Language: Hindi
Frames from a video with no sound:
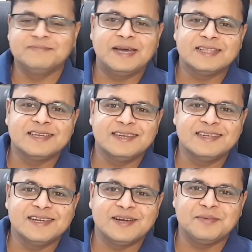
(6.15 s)
बात
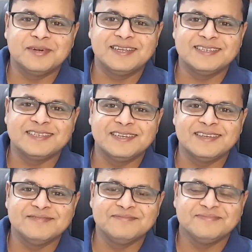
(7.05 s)
करेंगे कमोडिटीज़ की
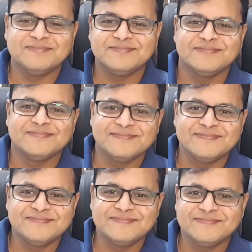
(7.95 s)

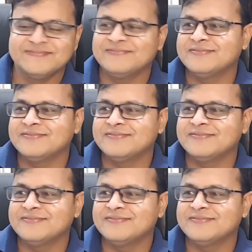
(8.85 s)
हम्म